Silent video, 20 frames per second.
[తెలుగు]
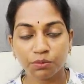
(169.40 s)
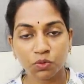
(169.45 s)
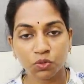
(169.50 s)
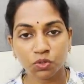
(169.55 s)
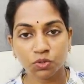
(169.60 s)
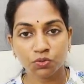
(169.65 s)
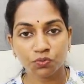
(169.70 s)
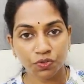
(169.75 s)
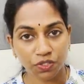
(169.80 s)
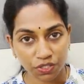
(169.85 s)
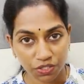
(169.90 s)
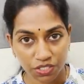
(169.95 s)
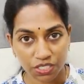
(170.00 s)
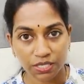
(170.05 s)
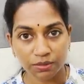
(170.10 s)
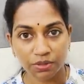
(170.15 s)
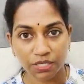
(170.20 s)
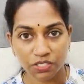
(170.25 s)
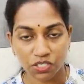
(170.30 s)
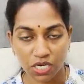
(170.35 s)
ముందు ఫస్ట్
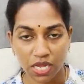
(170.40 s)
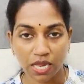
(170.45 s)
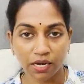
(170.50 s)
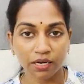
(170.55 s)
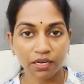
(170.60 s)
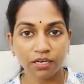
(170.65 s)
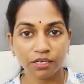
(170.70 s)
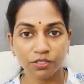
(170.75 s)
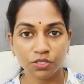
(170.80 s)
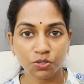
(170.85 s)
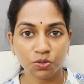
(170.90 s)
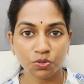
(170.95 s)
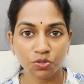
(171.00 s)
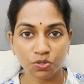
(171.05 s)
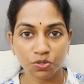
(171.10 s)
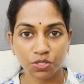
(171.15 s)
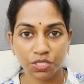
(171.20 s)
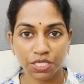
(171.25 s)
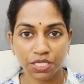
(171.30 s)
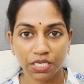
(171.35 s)
టైం నా ఛానల్ని
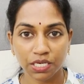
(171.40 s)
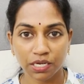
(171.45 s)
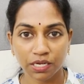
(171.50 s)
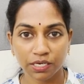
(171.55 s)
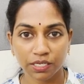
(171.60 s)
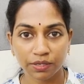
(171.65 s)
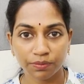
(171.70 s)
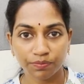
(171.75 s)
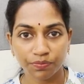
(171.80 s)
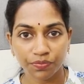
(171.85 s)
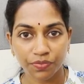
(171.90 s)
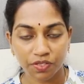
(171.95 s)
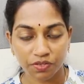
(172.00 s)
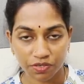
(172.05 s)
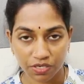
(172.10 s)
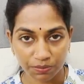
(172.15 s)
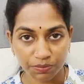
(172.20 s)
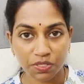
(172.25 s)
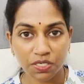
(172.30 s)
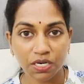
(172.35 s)
చూస్తుంటే కానీ
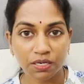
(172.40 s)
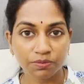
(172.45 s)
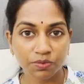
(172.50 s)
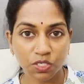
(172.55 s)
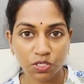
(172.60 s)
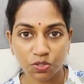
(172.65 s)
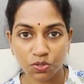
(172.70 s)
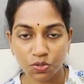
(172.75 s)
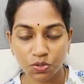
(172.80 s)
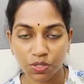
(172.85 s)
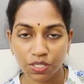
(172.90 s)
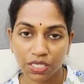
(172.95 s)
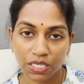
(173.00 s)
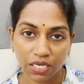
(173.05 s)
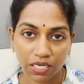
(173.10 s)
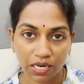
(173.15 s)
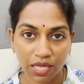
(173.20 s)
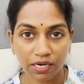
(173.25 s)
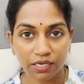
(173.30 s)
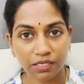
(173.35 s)
సబ్స్క్రైబ్ చేసుకోండి
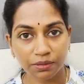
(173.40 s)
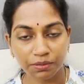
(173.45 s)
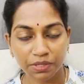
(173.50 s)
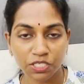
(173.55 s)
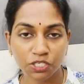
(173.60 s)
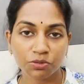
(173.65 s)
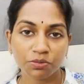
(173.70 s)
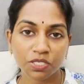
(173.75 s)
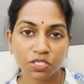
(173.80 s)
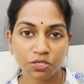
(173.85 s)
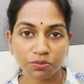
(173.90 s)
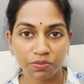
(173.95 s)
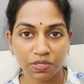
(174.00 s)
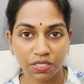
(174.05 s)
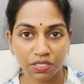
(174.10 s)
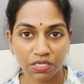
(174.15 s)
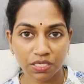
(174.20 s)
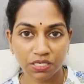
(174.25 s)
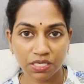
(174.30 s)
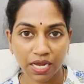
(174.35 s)
ఇలాంటి మంచి మంచి
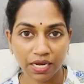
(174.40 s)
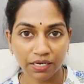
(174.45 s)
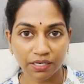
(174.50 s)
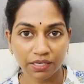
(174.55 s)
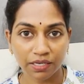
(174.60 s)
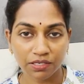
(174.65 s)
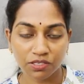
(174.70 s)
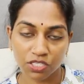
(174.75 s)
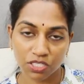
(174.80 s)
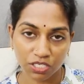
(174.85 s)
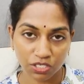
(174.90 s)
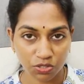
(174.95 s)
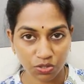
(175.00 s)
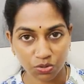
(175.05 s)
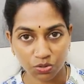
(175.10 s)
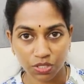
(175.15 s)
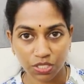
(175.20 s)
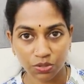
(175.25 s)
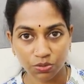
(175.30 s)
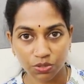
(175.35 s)
బిజినెస్ ఐడియాస్
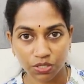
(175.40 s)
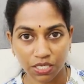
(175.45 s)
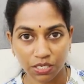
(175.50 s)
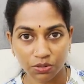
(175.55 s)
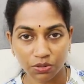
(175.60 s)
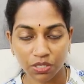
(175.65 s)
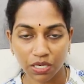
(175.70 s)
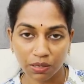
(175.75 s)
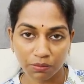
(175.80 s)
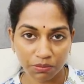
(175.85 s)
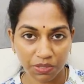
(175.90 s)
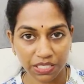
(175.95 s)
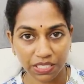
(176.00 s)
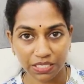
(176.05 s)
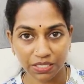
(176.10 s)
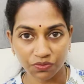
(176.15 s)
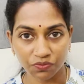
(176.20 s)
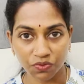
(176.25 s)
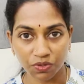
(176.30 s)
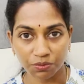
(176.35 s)
తెస్తూనే ఉంటాను
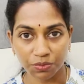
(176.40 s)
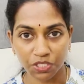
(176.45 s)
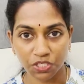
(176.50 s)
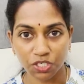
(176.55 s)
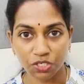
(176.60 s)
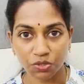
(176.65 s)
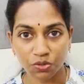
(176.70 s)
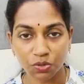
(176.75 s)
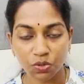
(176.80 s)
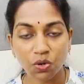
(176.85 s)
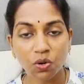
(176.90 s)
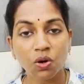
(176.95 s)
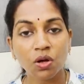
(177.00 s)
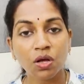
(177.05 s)
కంప్లీట్ ఇన్ఫర్మేషన్తో